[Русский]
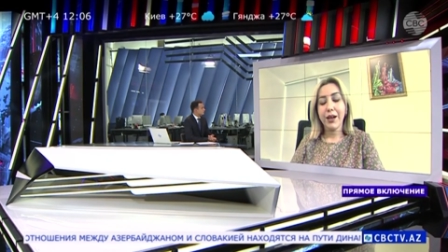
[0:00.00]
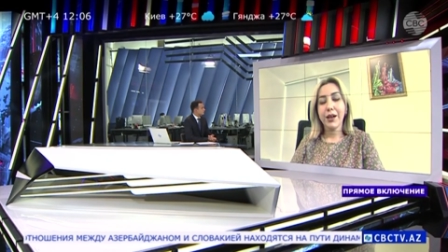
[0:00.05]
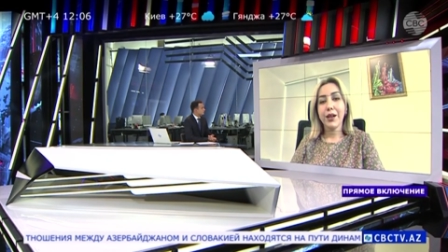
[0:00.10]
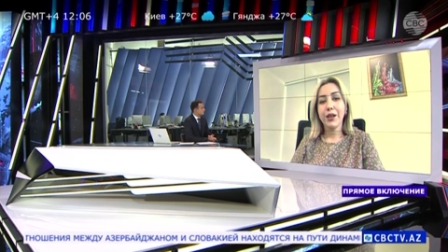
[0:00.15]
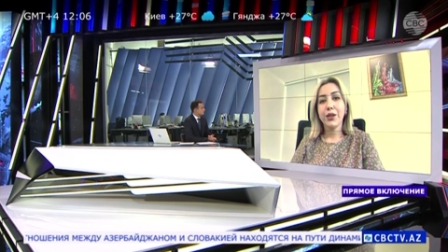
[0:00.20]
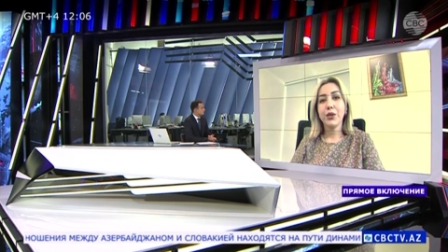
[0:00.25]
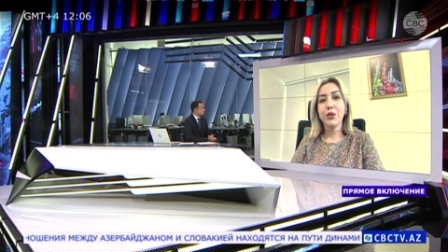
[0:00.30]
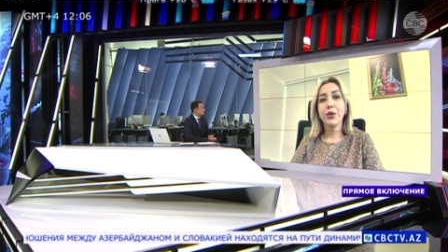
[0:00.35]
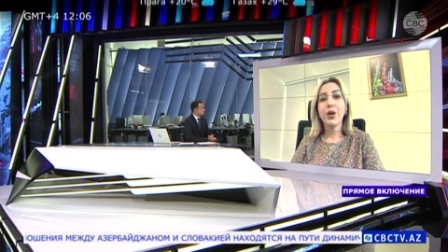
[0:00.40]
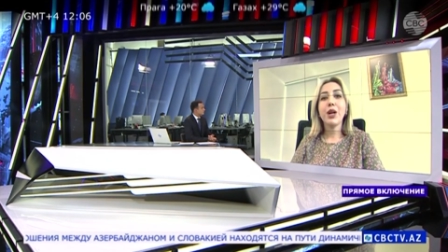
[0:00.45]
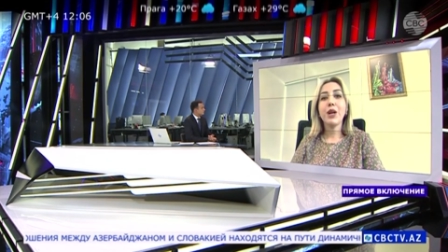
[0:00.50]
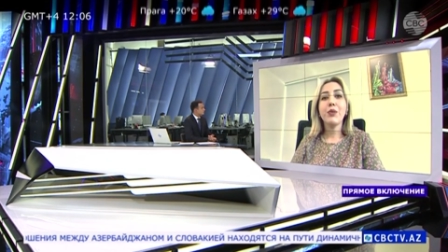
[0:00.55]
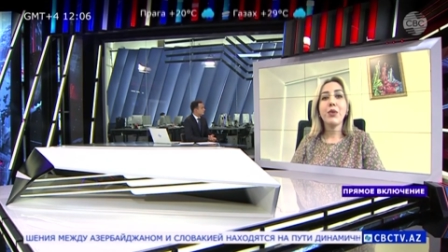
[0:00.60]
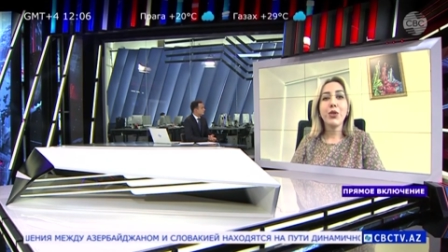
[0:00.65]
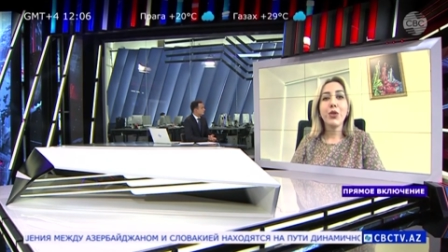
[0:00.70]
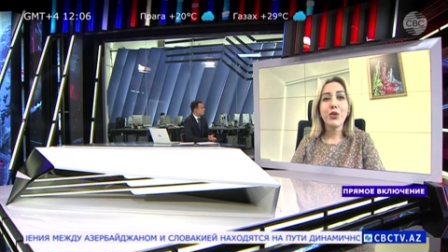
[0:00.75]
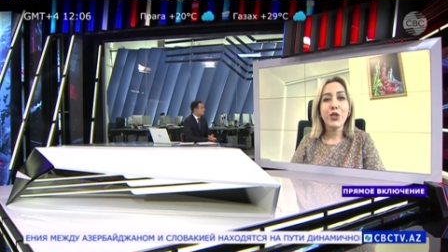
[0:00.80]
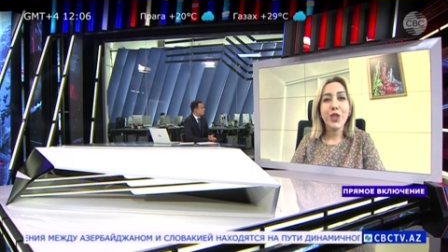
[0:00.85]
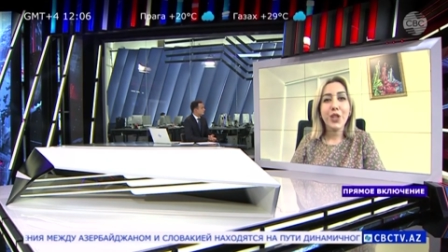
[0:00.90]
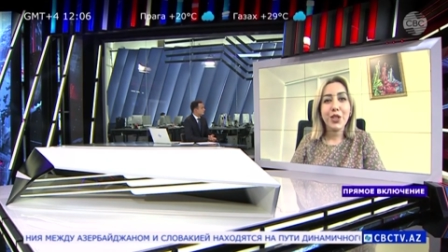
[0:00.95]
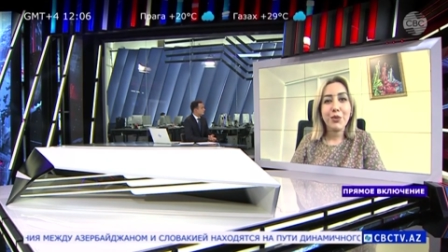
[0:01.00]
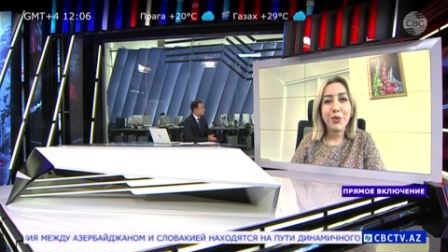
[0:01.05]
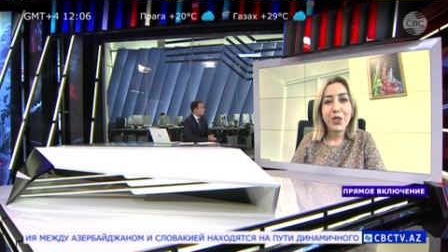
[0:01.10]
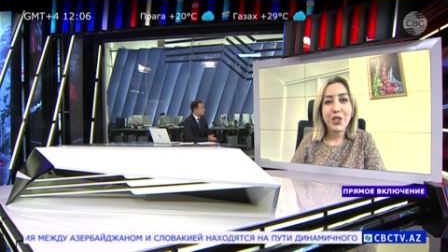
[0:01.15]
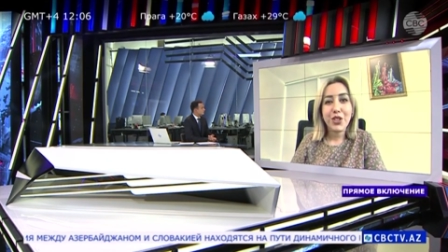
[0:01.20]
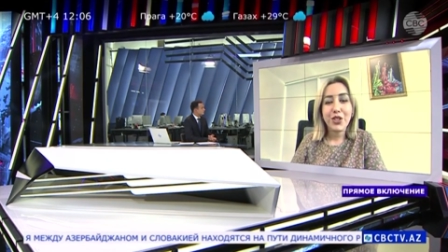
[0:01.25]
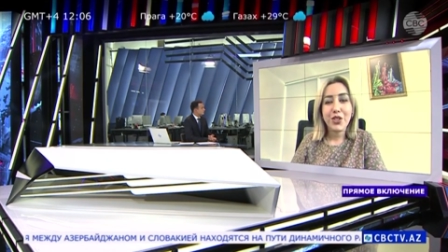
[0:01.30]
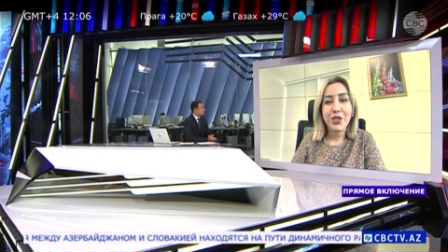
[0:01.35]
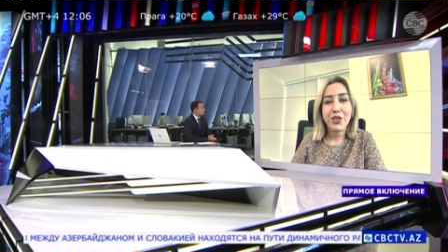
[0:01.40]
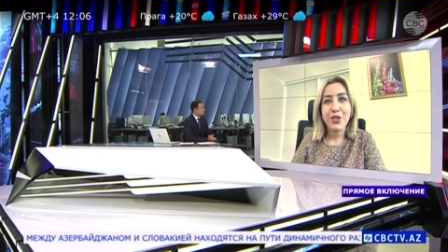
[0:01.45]
Ну, как было уже
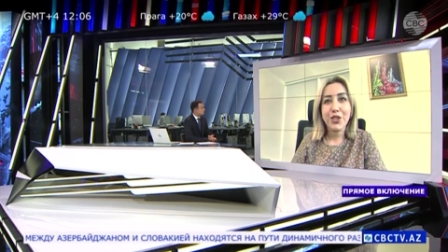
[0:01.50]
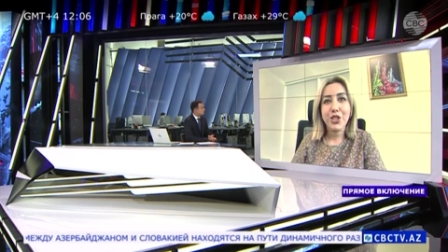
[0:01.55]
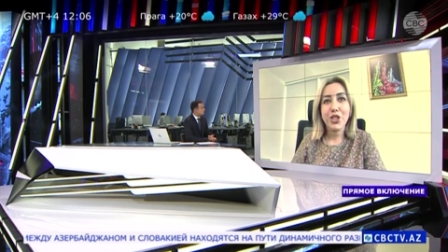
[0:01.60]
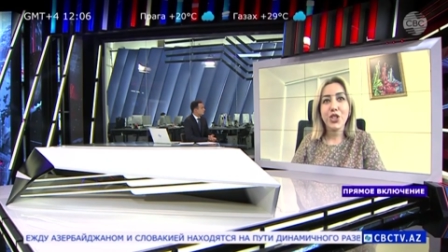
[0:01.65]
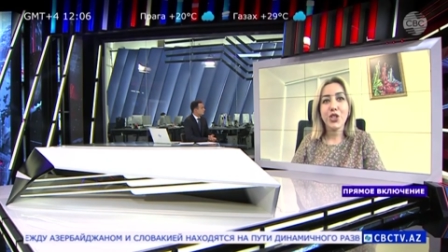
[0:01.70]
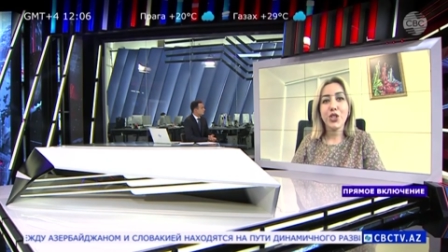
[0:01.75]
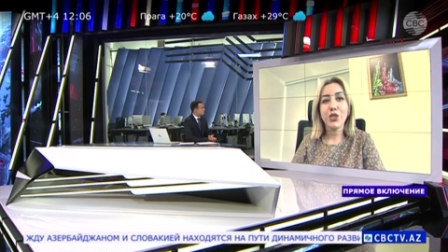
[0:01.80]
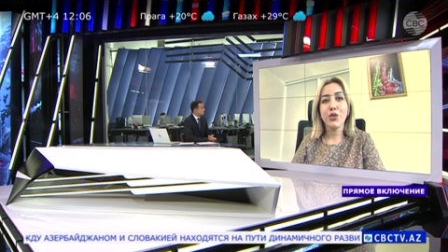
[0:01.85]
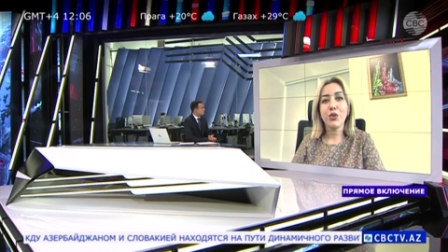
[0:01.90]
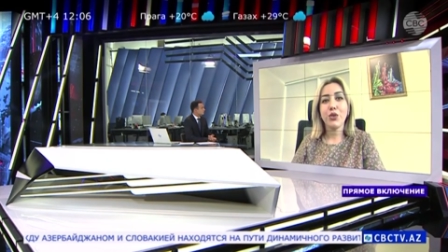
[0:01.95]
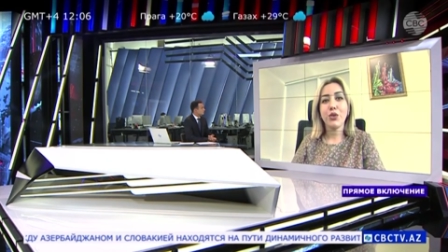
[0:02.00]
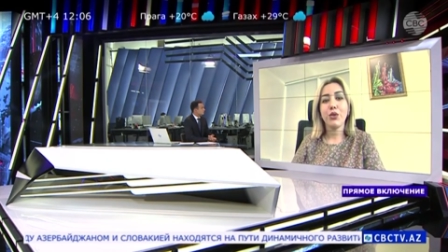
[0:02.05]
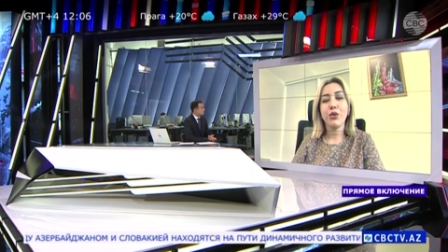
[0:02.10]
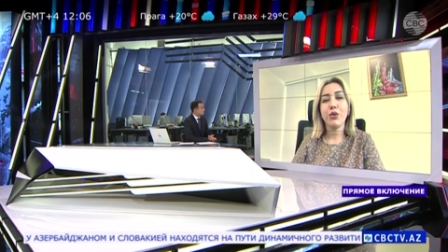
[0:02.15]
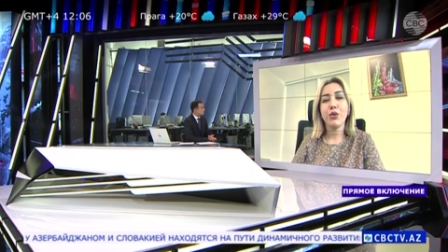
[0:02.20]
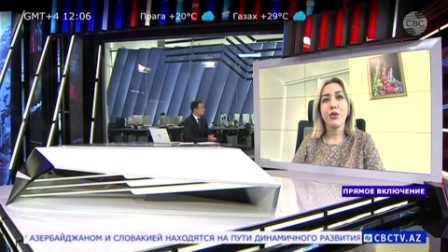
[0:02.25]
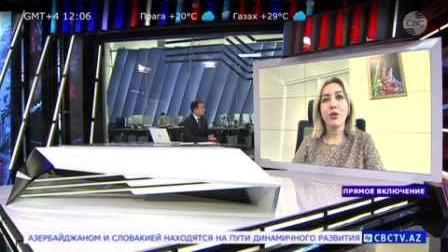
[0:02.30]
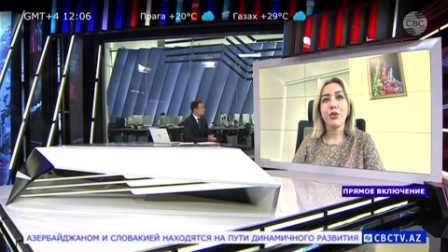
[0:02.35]
отмечено выше, что